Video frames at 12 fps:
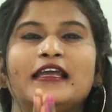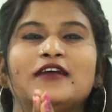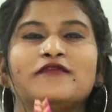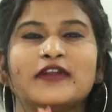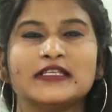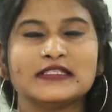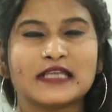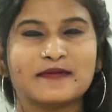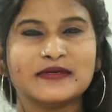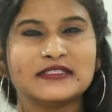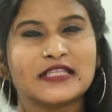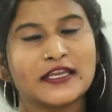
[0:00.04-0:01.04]
హలో ఫ్రెండ్స్
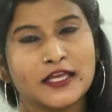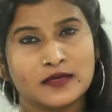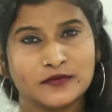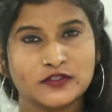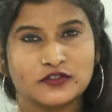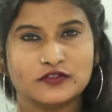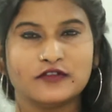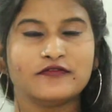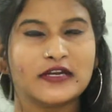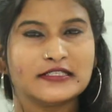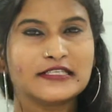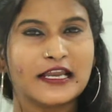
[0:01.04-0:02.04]
నమస్తే నేను మీ శృతి
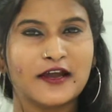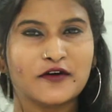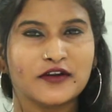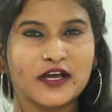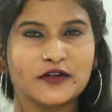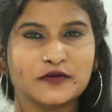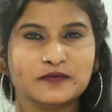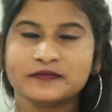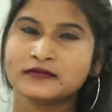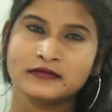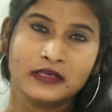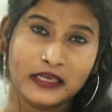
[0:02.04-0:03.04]
ఫ్రెండ్స్ ఎలా ఉన్నారు
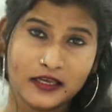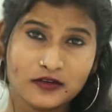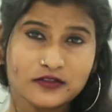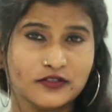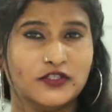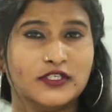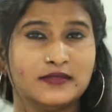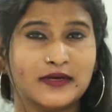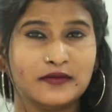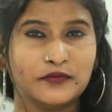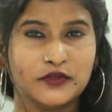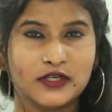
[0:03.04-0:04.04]
ఈరోజు వచ్చేసి
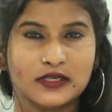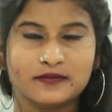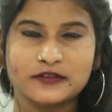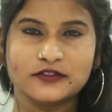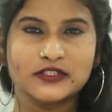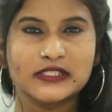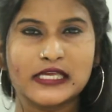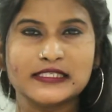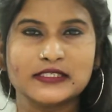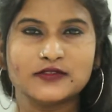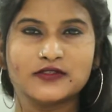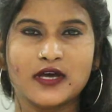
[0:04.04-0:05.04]
మనం బ్యూటీ టిప్ గురించి
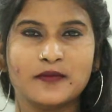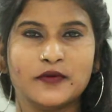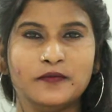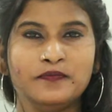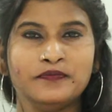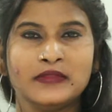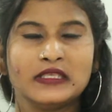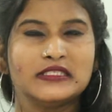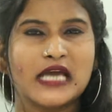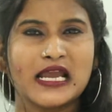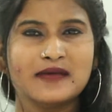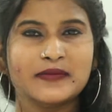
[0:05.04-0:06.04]
తెలుసుకుందాము
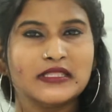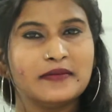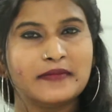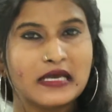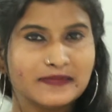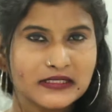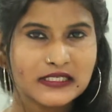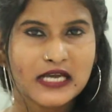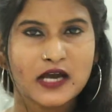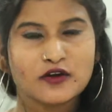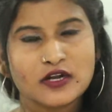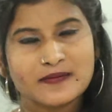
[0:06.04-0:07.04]
చాలామంది భయభత్
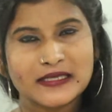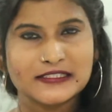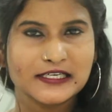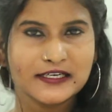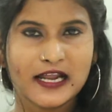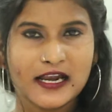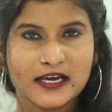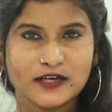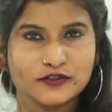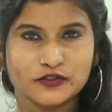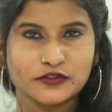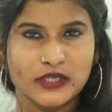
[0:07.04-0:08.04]
కాకుండా మధ్యలో
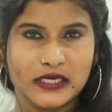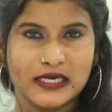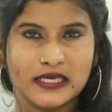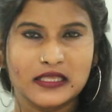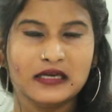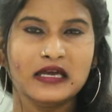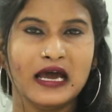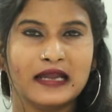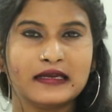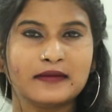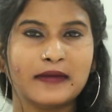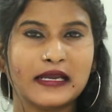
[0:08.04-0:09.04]
నల్లగా అవుతూ ఉంటాం కదా
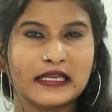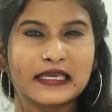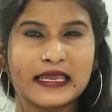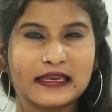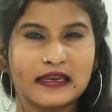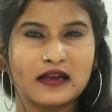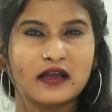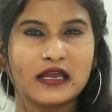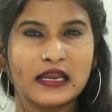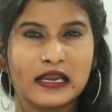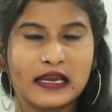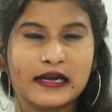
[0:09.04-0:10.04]
అంటే బయటకు ఎండలో
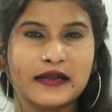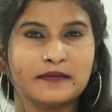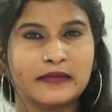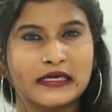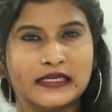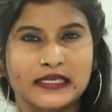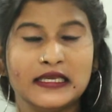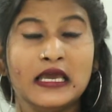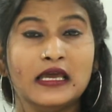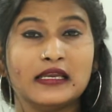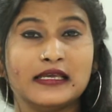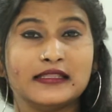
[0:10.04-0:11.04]
వెళ్ళడం బట్టి
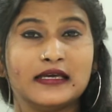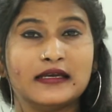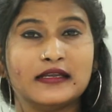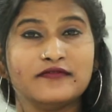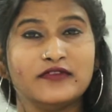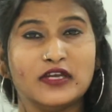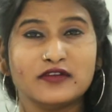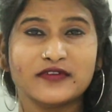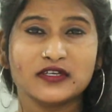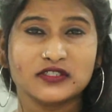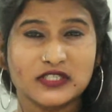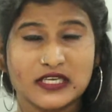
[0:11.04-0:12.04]
లేదంటే
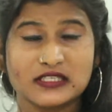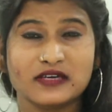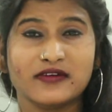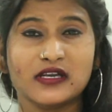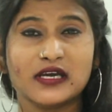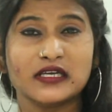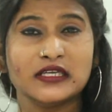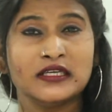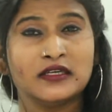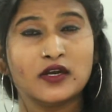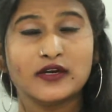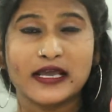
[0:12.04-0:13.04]
ఫీల్డ్ వర్క్ చేసేవాళ్ళు కానీ
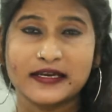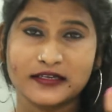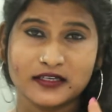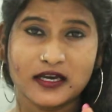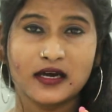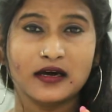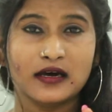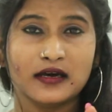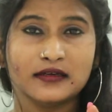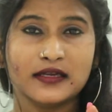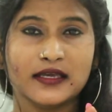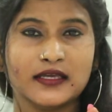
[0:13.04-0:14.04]
ఇంట్లో డైరెక్ట్గా
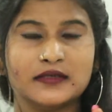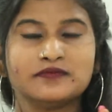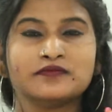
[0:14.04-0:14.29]
అంటే